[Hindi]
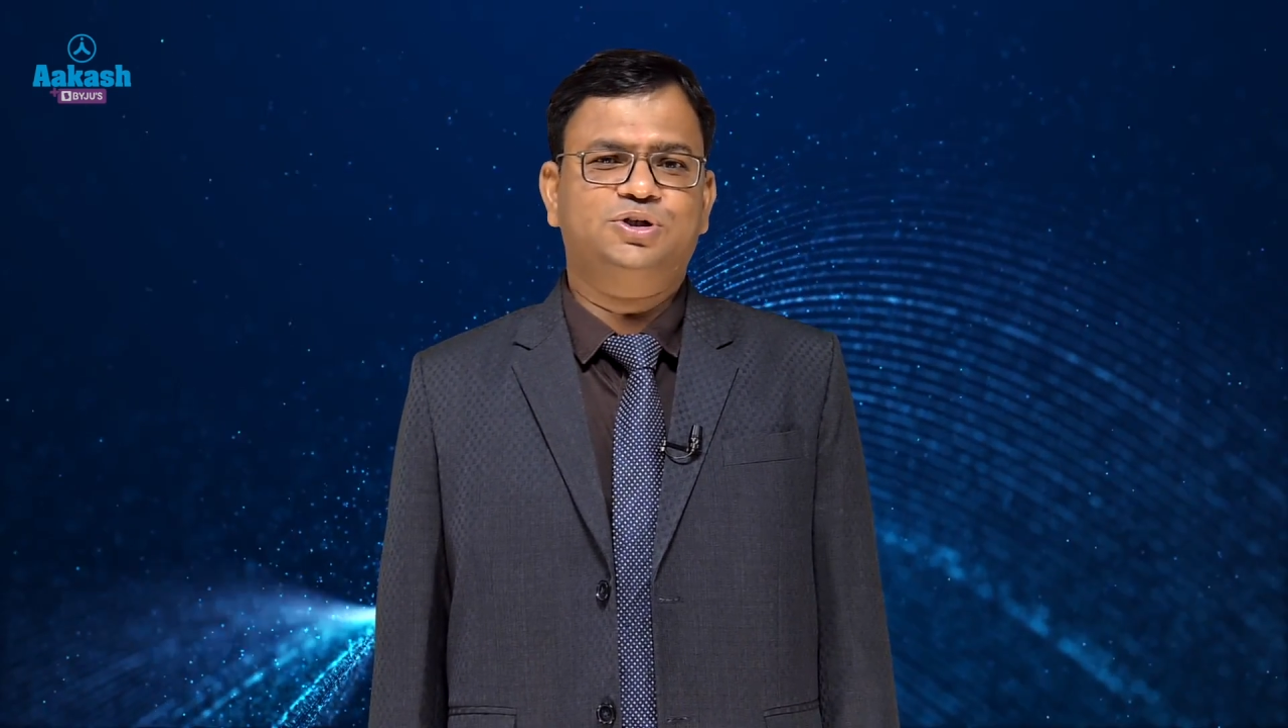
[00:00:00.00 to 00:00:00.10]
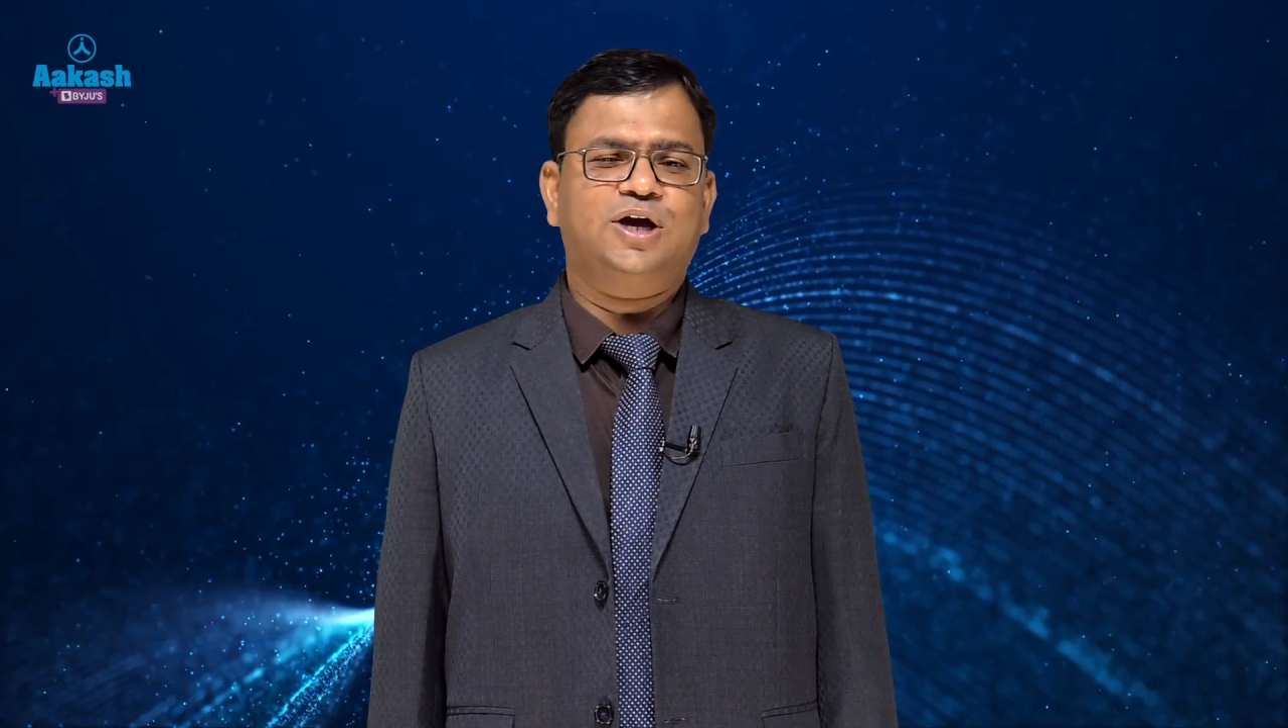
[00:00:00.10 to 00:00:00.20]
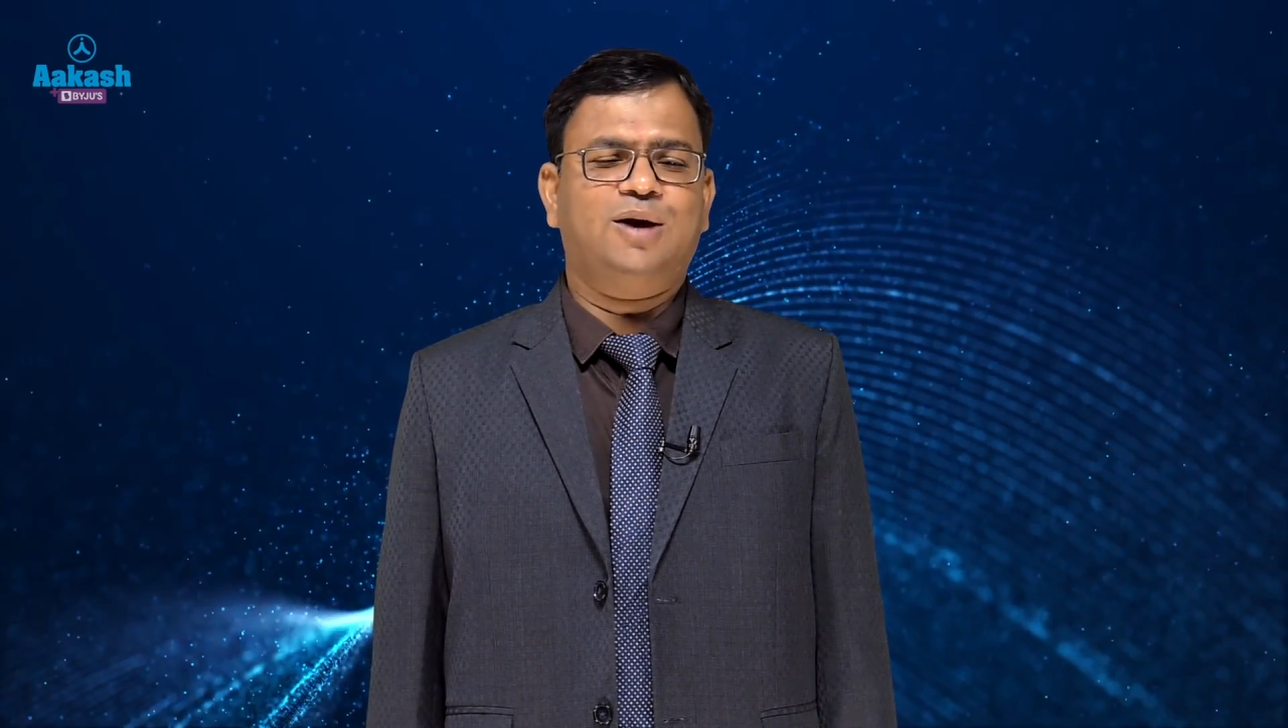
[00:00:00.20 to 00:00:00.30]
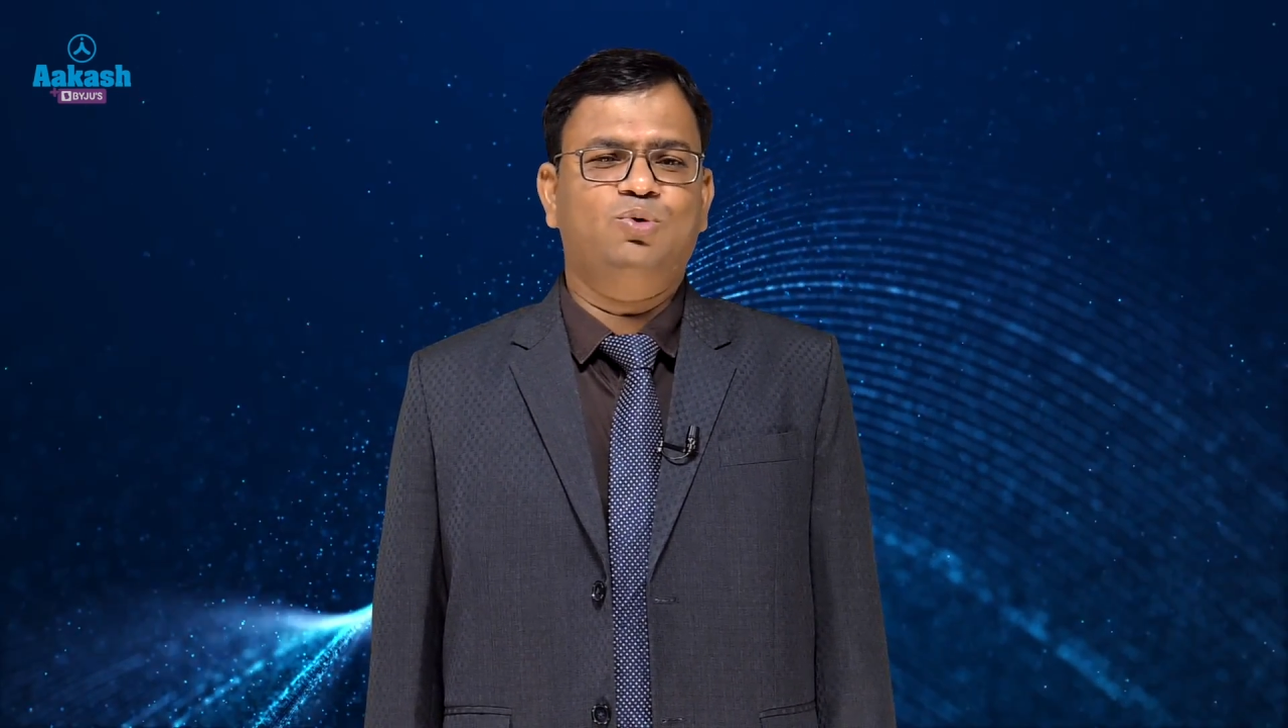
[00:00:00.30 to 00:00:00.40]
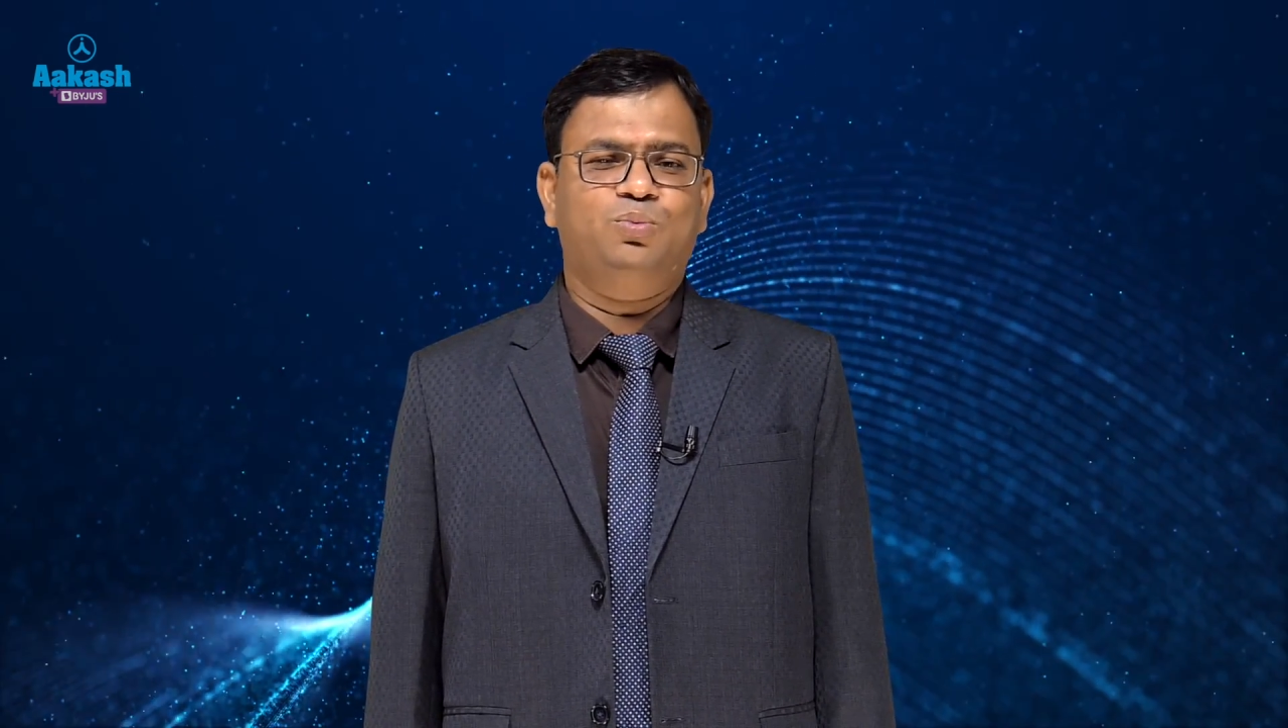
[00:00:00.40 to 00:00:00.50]

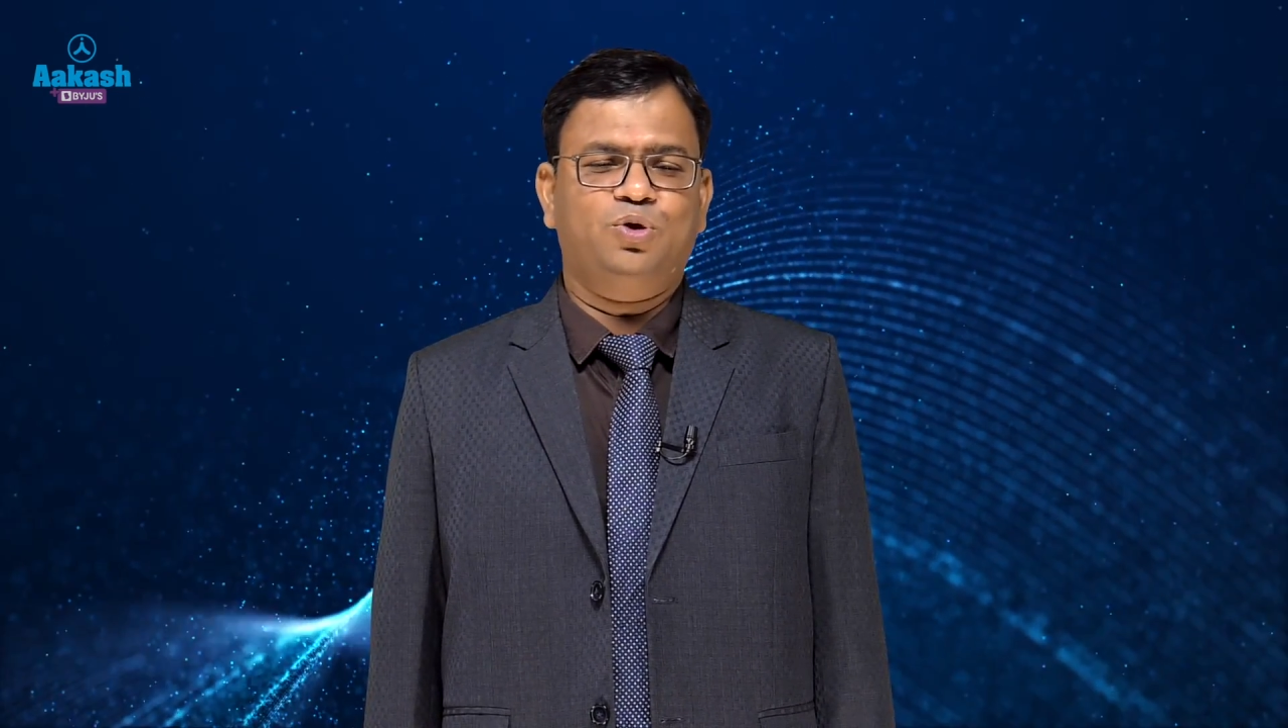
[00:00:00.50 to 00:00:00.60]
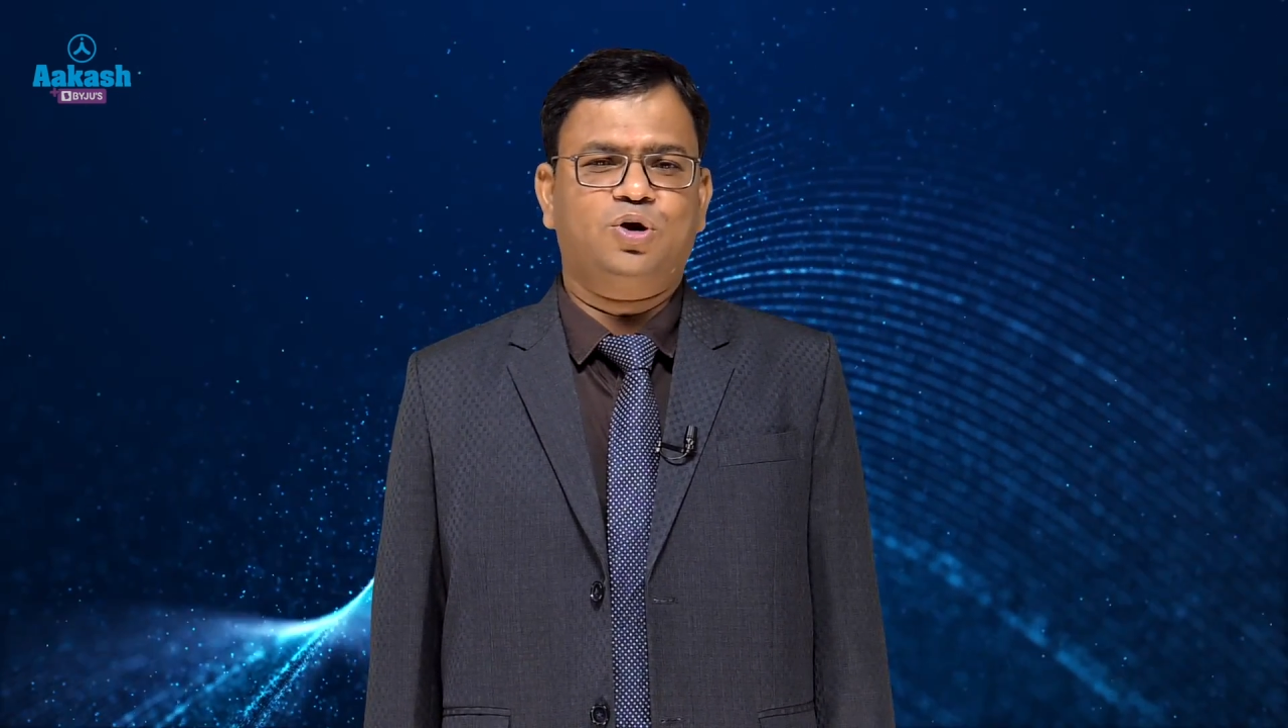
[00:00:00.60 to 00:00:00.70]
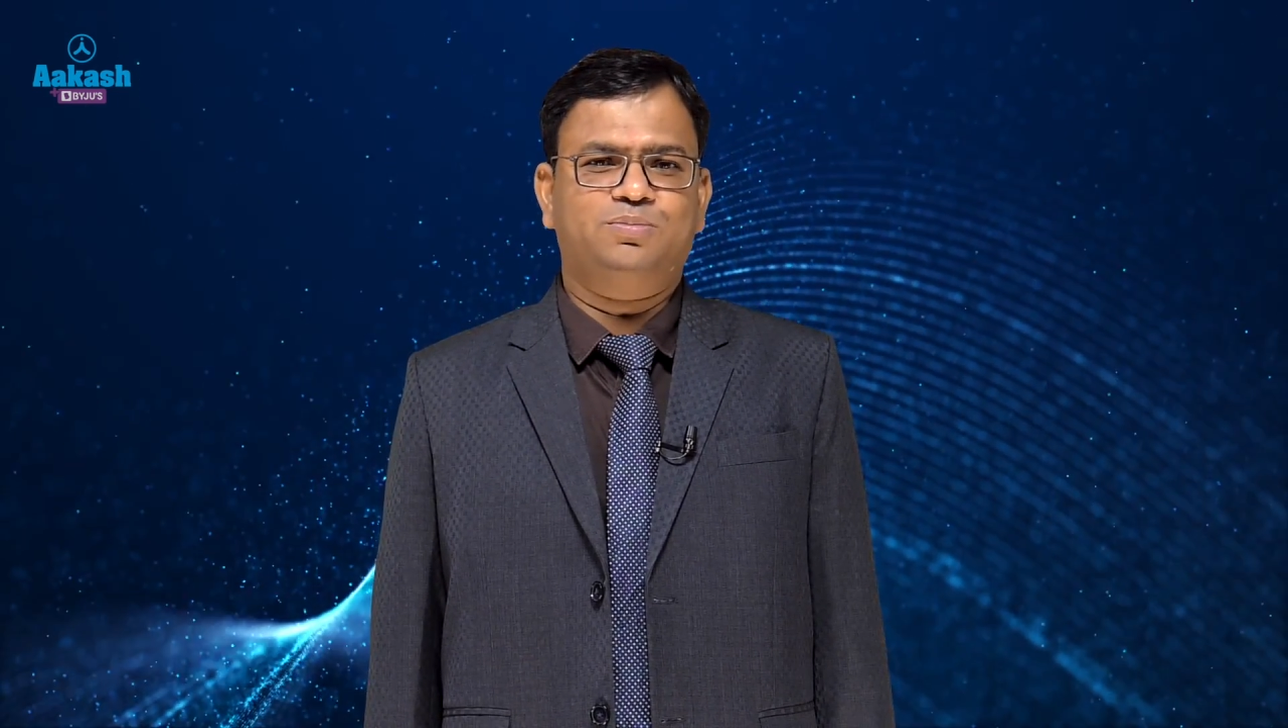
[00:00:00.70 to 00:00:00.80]
इसका आप उपयोग